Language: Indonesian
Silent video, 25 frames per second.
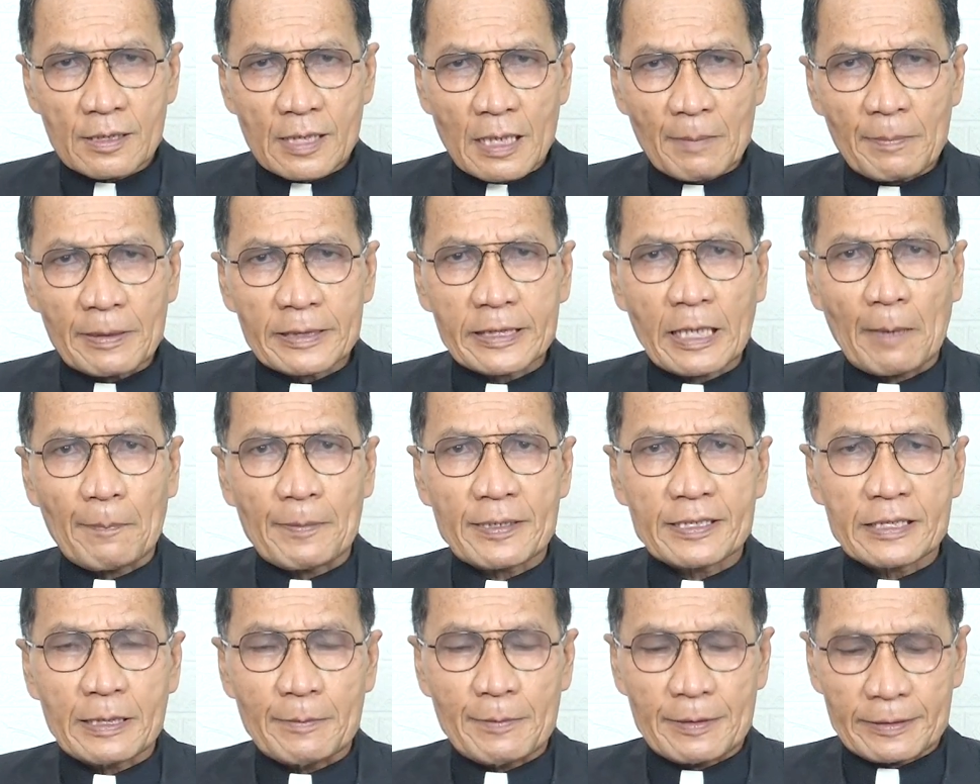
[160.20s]
Sahabat
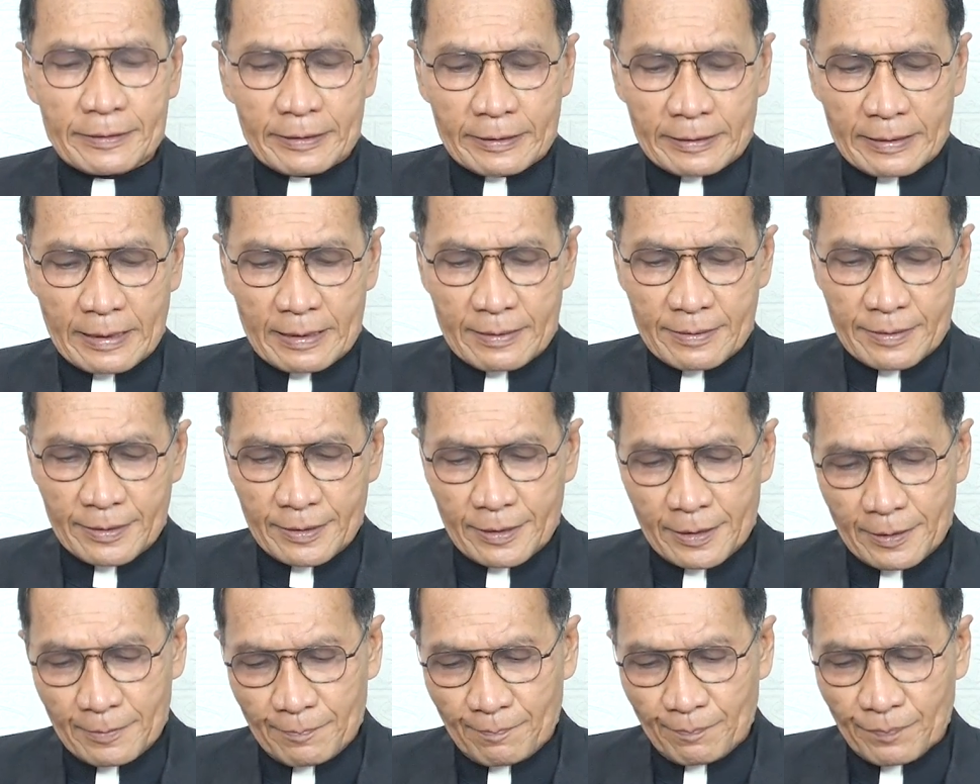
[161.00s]
KPS yang
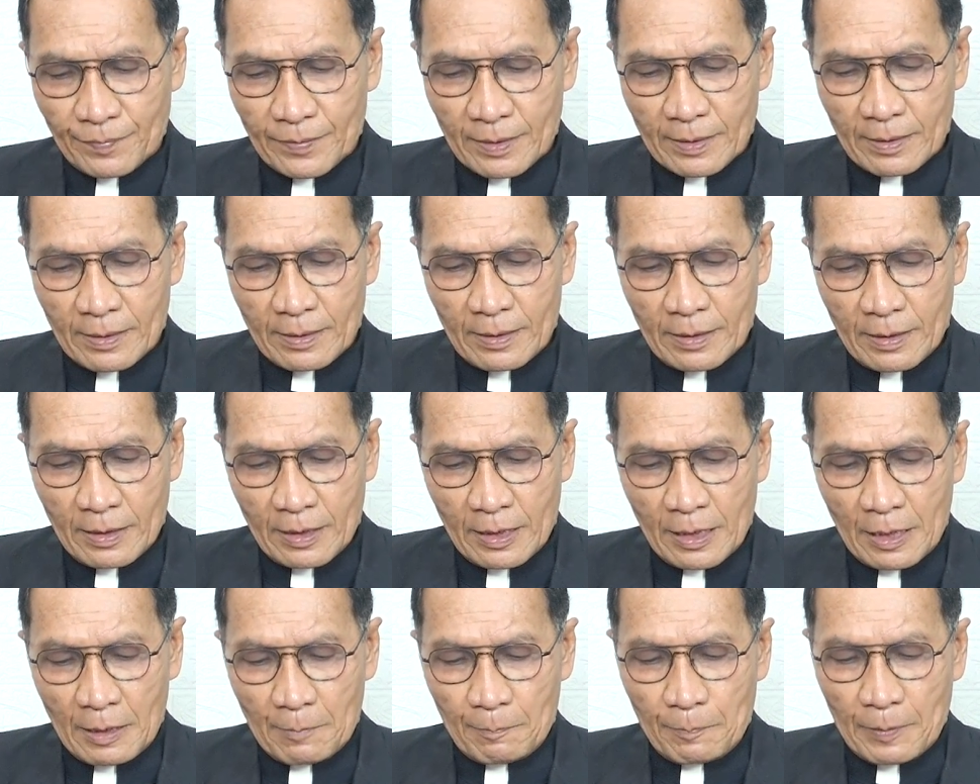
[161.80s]
terkasih,
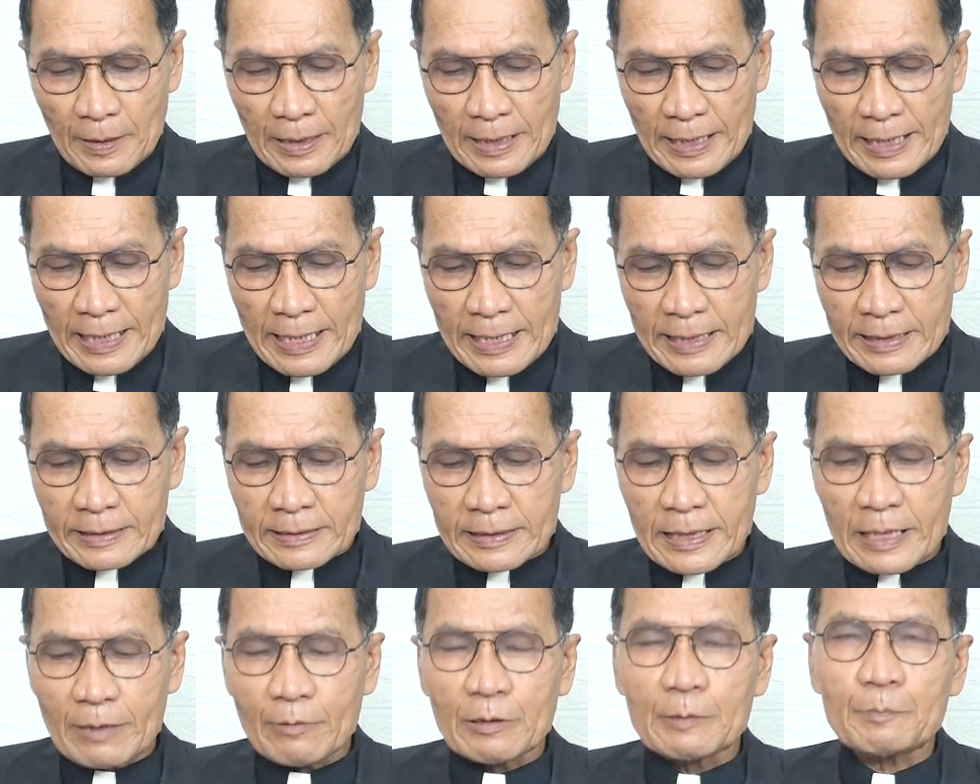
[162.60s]

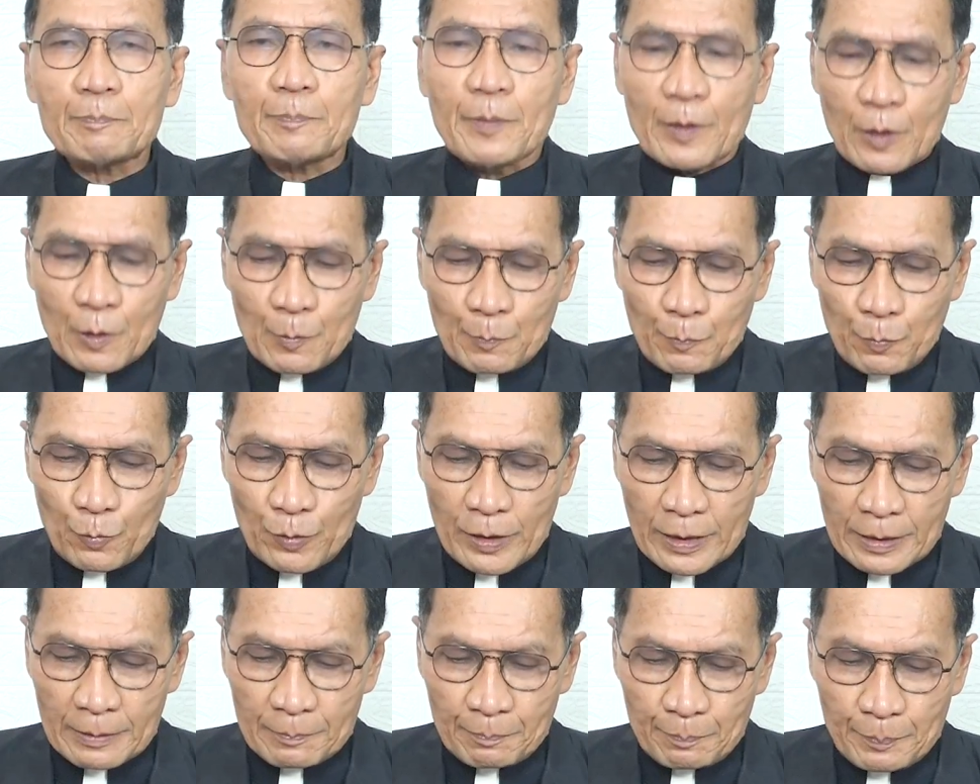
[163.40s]
pelayanan lewat
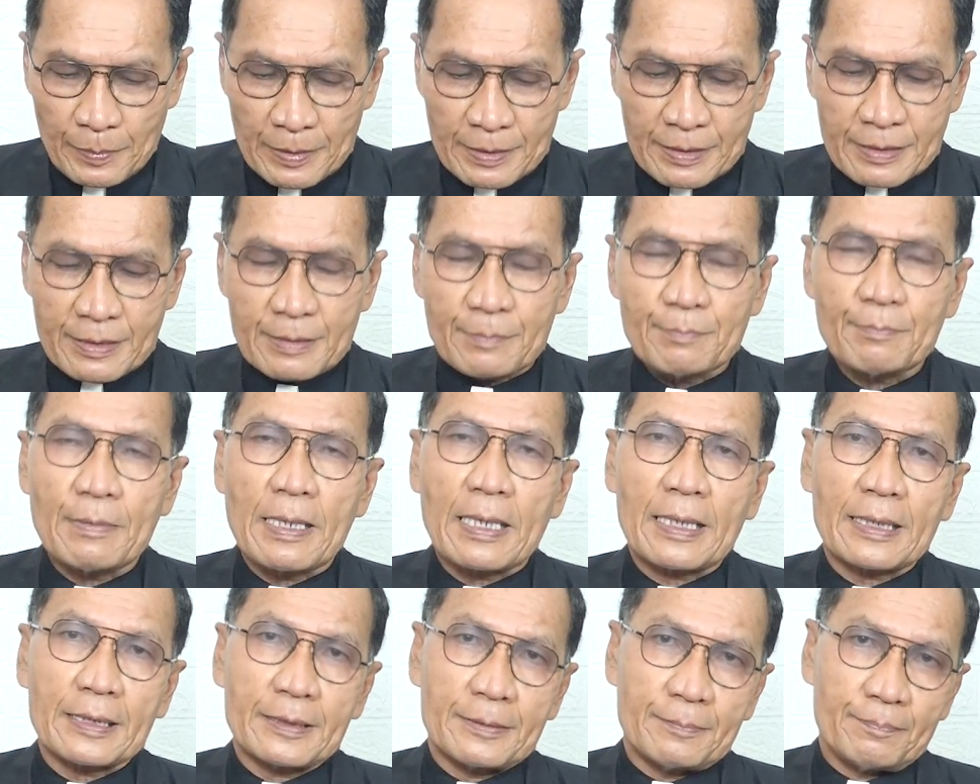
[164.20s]
pengumpulan
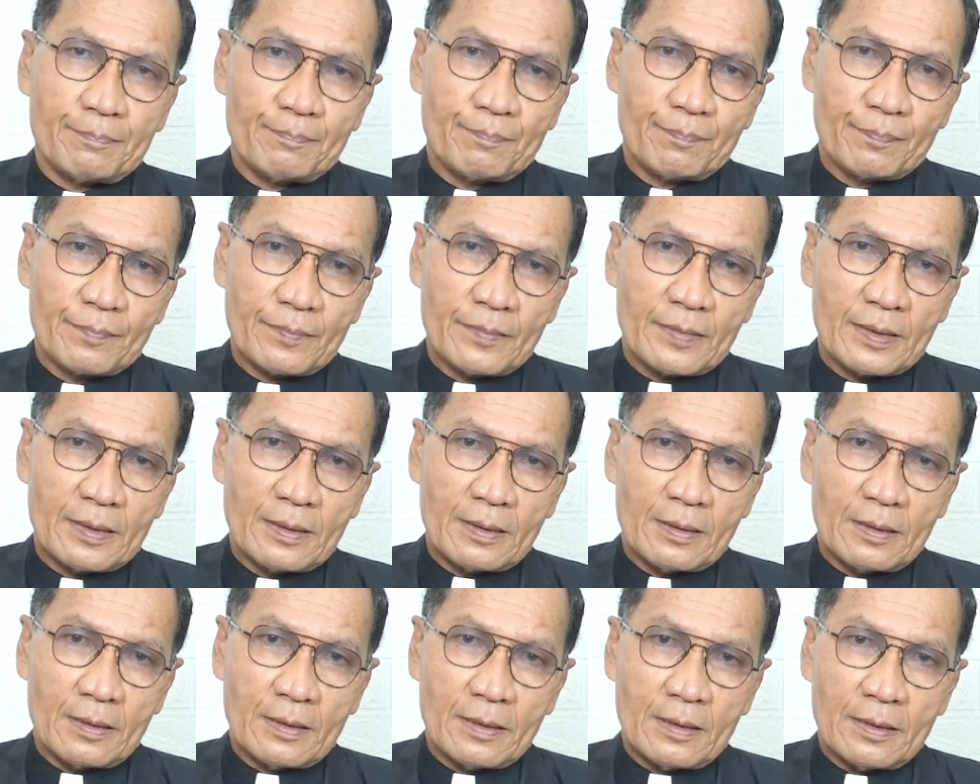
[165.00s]
persembahan
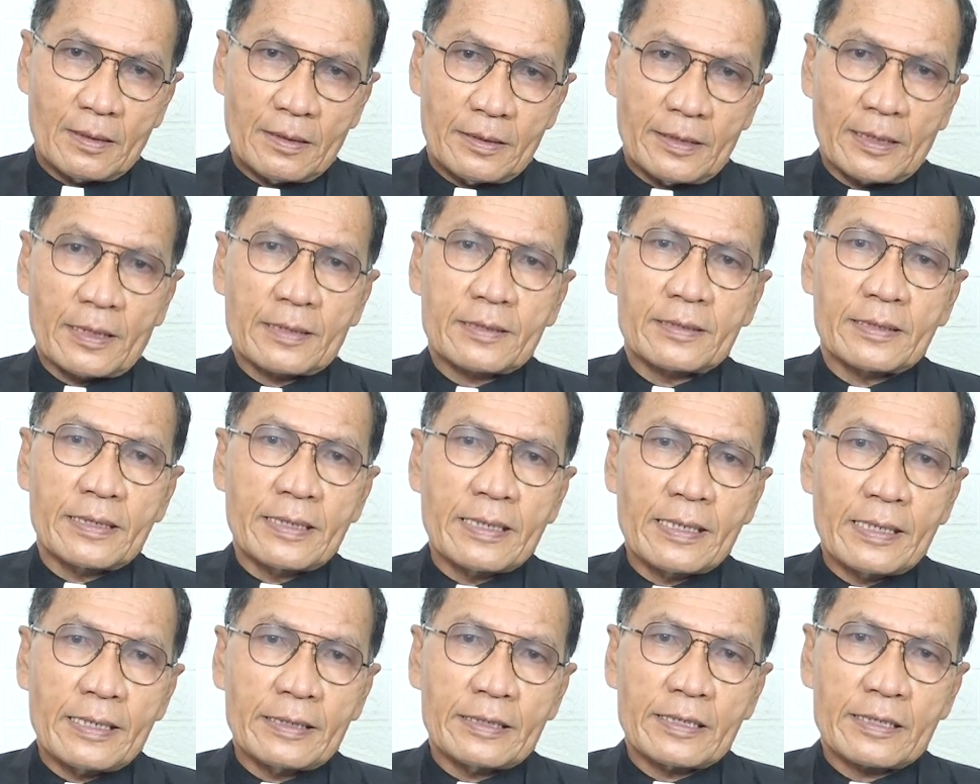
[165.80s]
yang
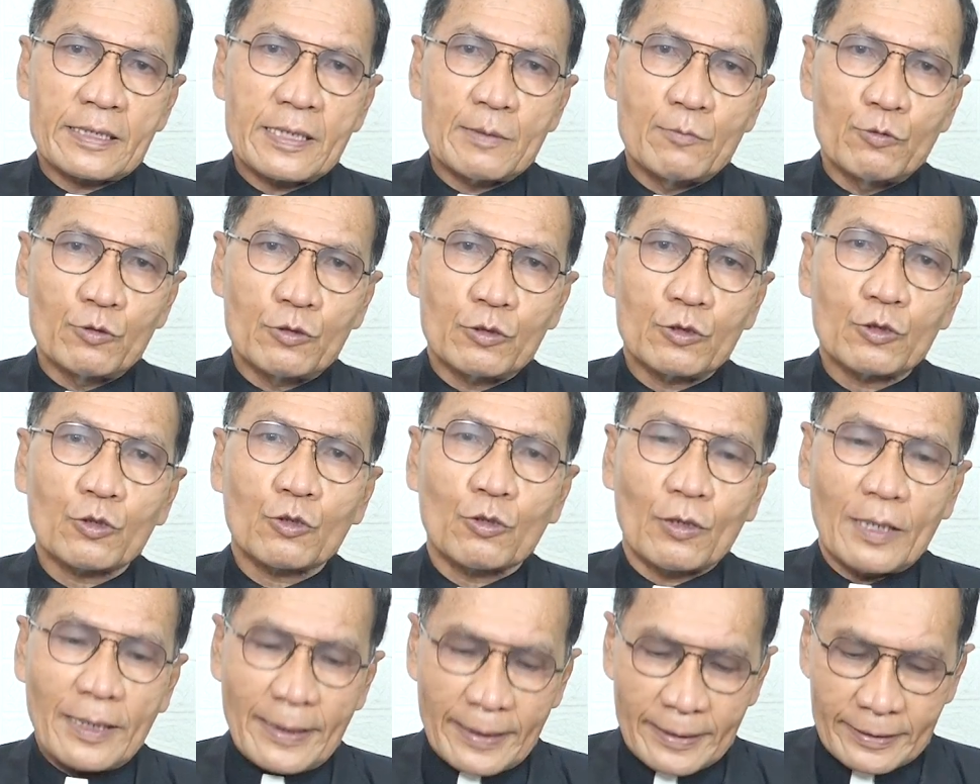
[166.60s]
sering kita sebut
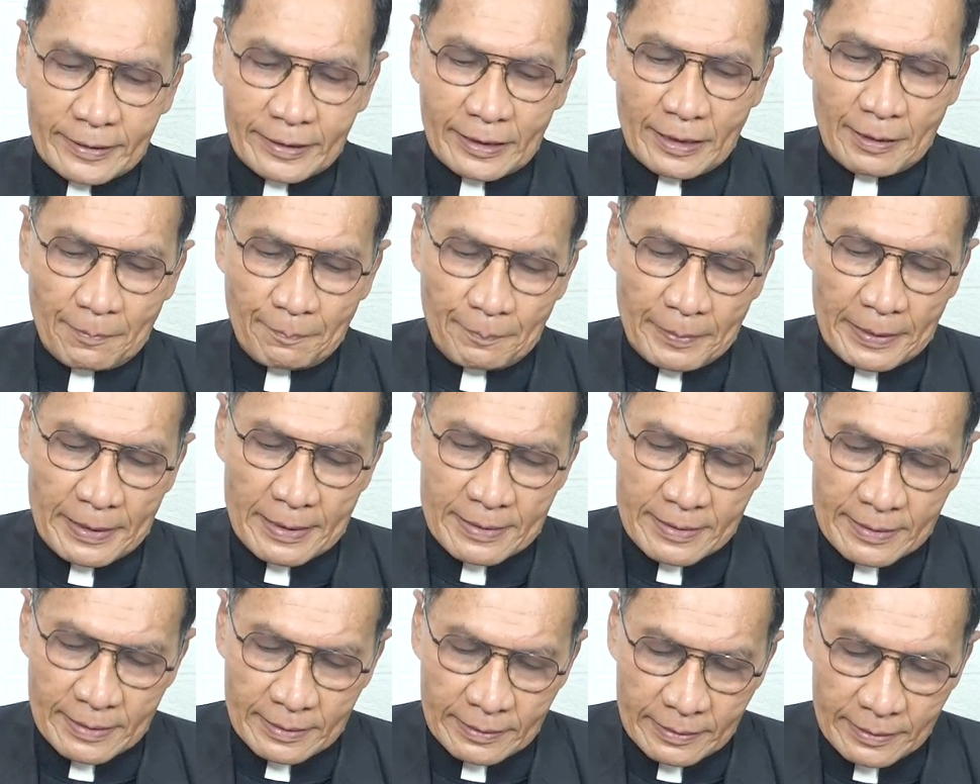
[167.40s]
kolekte
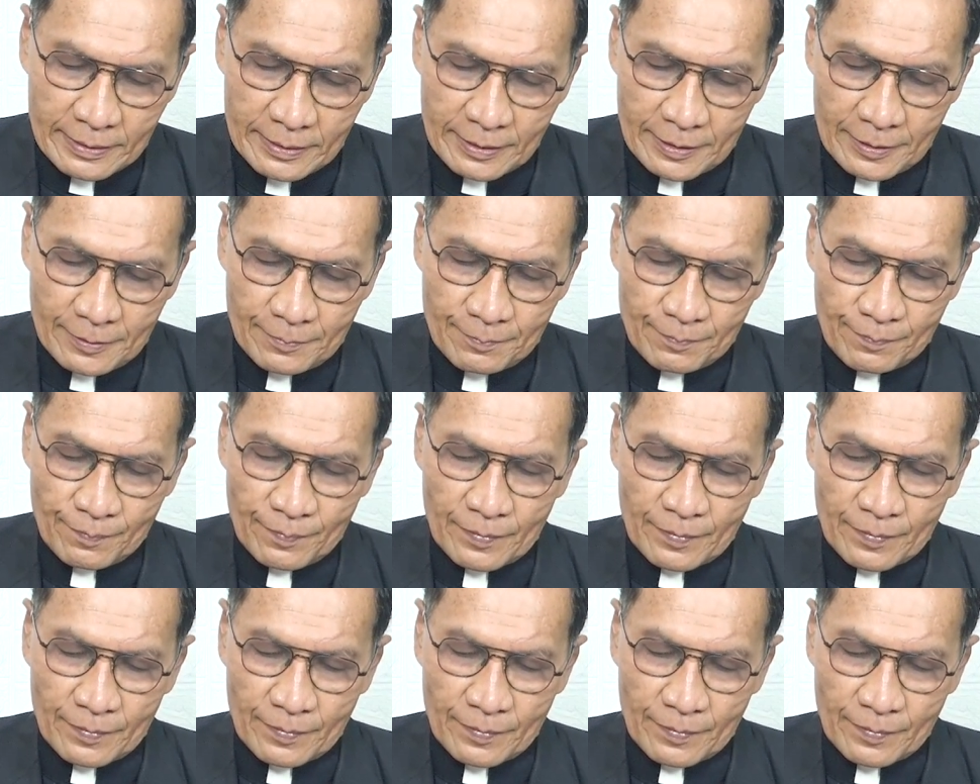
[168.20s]
pada saat ini.